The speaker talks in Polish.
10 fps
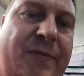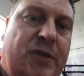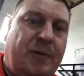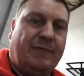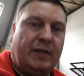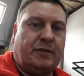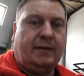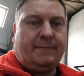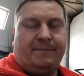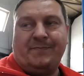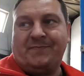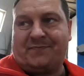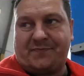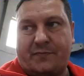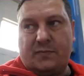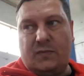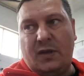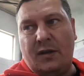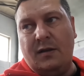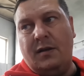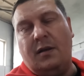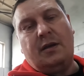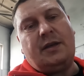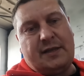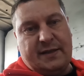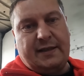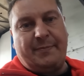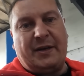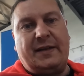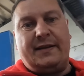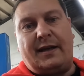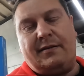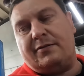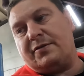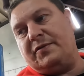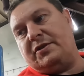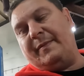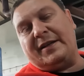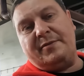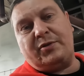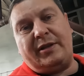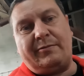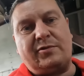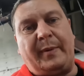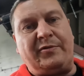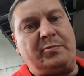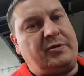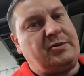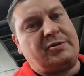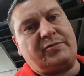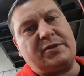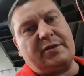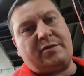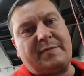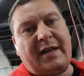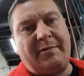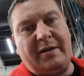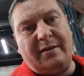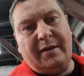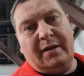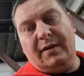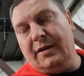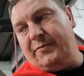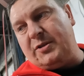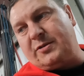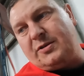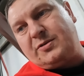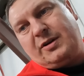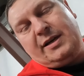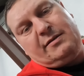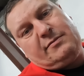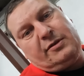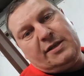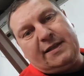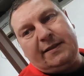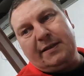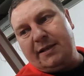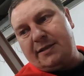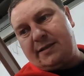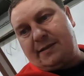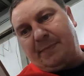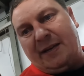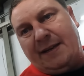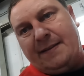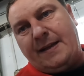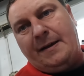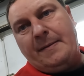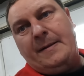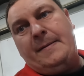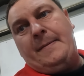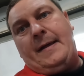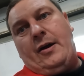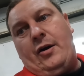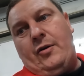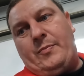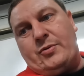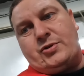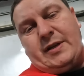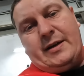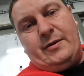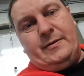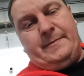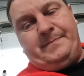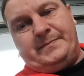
sprawdziłem, wiecie, e, jest jedna pęknięta. Oczywiście Marcin przede mną sprawdził, powiedział, że wszystkie są całe, wszystko jest ok, no niestety jest pęknięta. Oprócz tego,